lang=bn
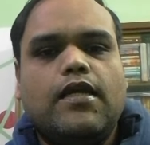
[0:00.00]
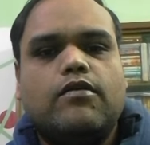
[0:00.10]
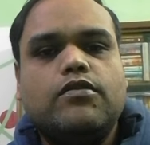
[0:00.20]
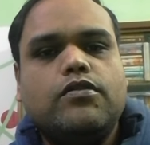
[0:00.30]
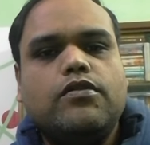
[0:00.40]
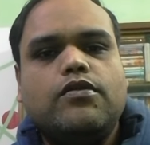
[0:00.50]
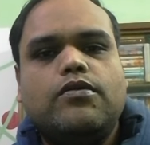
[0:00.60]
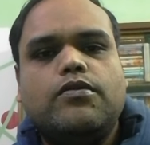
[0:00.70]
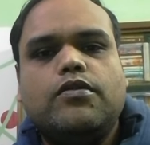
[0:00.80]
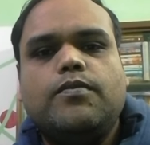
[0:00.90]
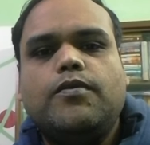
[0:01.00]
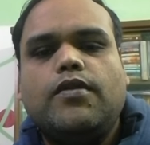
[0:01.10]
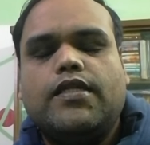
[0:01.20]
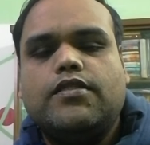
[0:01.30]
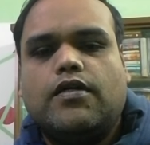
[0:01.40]
অত্যন্ত গুরুত্বপূর্ণ
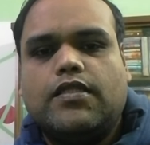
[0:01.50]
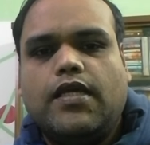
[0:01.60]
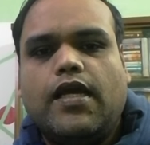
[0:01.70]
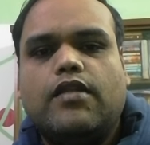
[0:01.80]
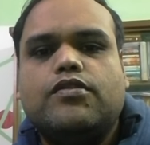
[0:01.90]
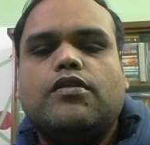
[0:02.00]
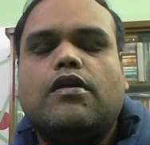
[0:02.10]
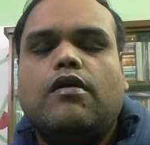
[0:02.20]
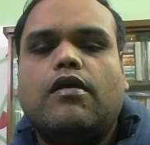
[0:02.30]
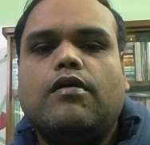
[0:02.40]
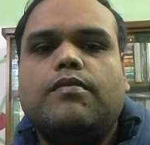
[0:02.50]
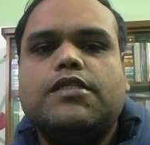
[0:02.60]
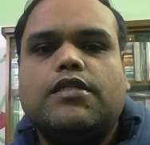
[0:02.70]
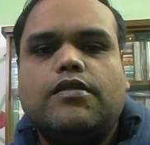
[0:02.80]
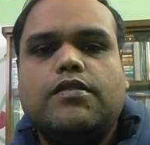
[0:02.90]
একটি অধ্যায় আলোচনা করা হবে
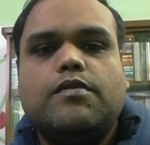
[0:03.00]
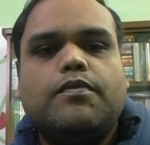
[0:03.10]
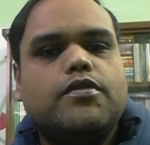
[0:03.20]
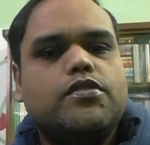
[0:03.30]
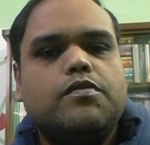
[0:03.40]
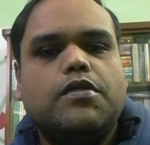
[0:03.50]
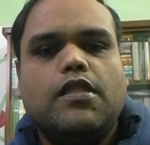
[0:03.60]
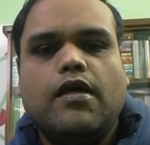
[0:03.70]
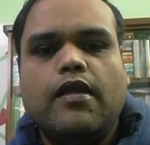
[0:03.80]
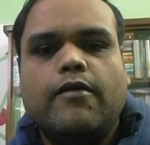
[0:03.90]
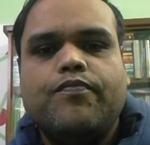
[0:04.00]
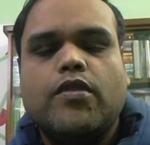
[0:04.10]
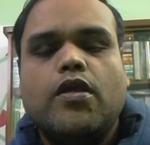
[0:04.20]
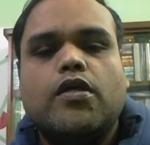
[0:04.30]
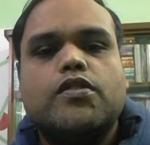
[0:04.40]
সেটি হচ্ছে পঞ্চম অধ্যায়
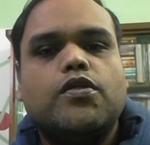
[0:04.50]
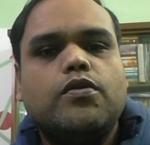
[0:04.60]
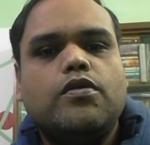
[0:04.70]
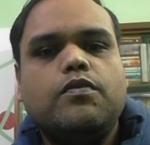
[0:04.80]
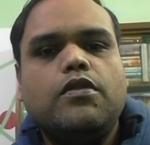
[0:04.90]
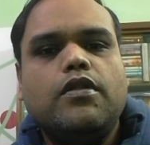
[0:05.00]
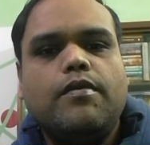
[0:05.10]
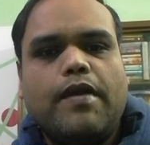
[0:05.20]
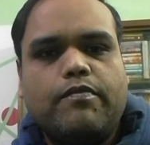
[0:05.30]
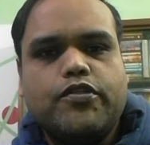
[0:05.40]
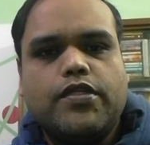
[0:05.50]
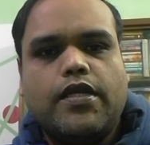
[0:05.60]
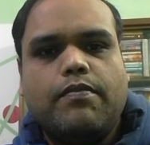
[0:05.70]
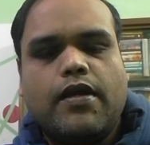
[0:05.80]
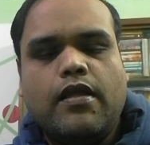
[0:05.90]
যৌথ মূলধনী ব্যবসায় বা